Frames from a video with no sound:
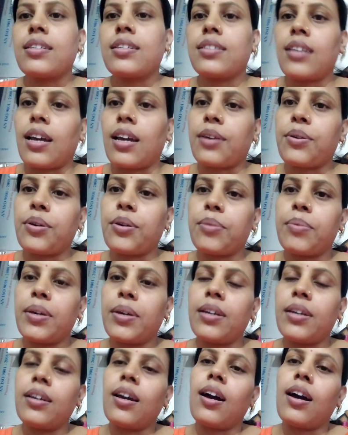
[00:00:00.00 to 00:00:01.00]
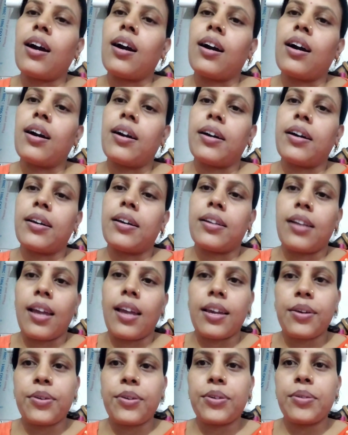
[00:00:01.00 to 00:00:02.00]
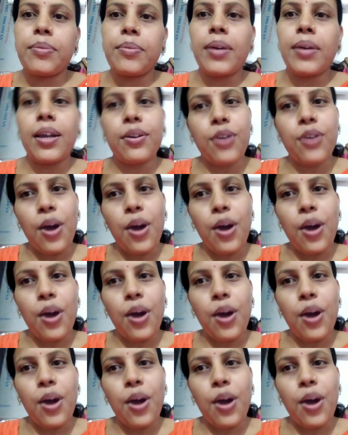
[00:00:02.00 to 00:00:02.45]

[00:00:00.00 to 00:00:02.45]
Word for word: শেয়ার করবে আর লাইক করবে আর